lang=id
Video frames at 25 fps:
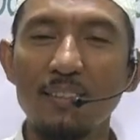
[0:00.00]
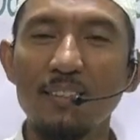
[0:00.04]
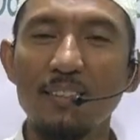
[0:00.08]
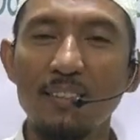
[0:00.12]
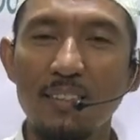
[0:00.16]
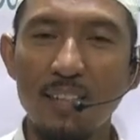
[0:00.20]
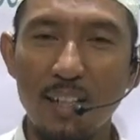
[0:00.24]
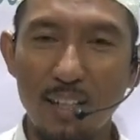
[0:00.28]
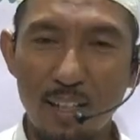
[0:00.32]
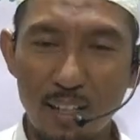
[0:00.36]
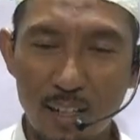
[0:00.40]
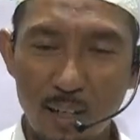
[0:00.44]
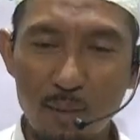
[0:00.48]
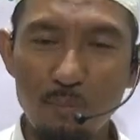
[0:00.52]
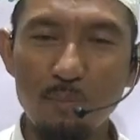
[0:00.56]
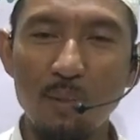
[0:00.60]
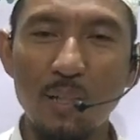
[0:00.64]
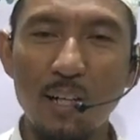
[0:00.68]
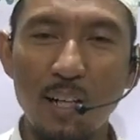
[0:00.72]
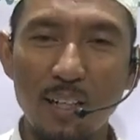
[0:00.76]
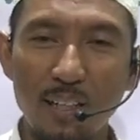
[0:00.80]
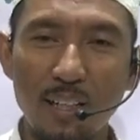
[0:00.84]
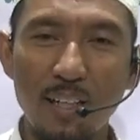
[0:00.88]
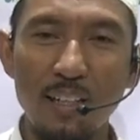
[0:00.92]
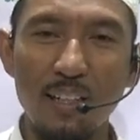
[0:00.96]
dalam
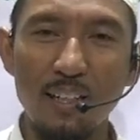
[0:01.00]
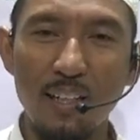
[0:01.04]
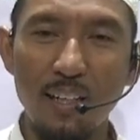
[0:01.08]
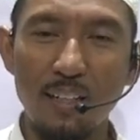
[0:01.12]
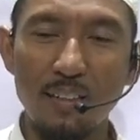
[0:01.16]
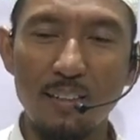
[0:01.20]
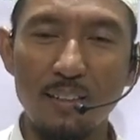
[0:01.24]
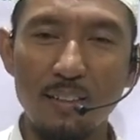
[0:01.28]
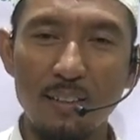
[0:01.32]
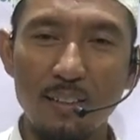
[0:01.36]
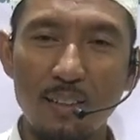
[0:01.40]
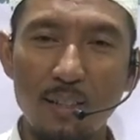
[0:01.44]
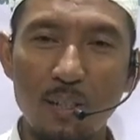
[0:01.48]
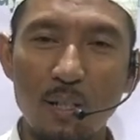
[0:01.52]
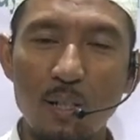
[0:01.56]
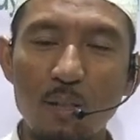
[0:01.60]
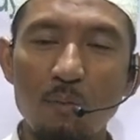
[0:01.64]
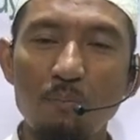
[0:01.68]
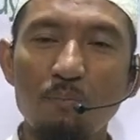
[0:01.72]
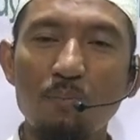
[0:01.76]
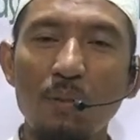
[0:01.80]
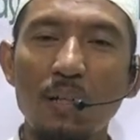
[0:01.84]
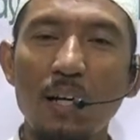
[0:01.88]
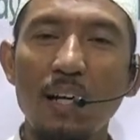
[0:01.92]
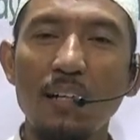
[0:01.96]
merayakan
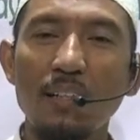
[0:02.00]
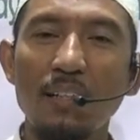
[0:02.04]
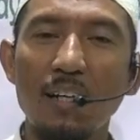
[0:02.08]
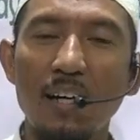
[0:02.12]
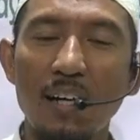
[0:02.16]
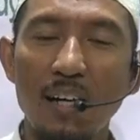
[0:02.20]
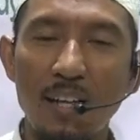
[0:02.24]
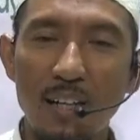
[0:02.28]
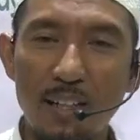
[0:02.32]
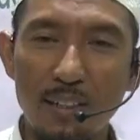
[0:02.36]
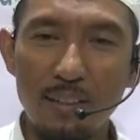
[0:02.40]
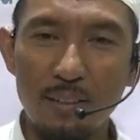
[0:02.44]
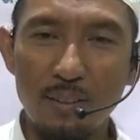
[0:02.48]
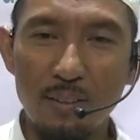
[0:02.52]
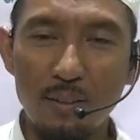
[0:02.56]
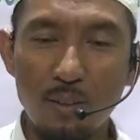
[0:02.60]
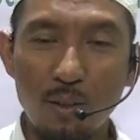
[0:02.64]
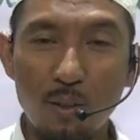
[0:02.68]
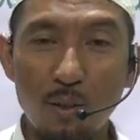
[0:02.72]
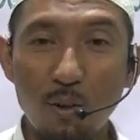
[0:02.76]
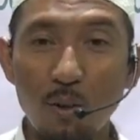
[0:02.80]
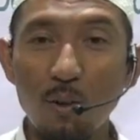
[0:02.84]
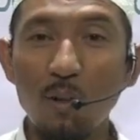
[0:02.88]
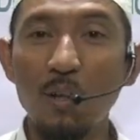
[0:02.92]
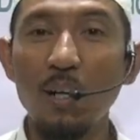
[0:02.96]
perayaan
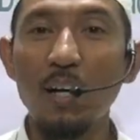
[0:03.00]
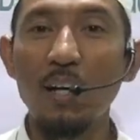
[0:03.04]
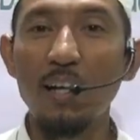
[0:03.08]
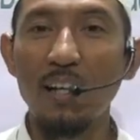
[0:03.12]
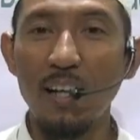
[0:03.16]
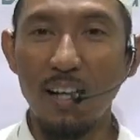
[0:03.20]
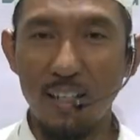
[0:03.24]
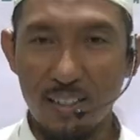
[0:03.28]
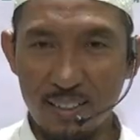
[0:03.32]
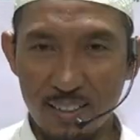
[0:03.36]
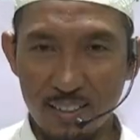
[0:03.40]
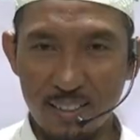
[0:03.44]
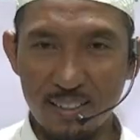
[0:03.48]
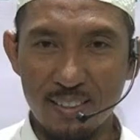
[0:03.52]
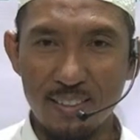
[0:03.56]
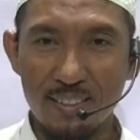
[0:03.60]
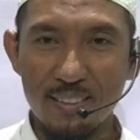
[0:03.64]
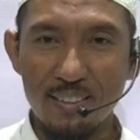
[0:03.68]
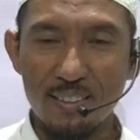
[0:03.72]
orang lain.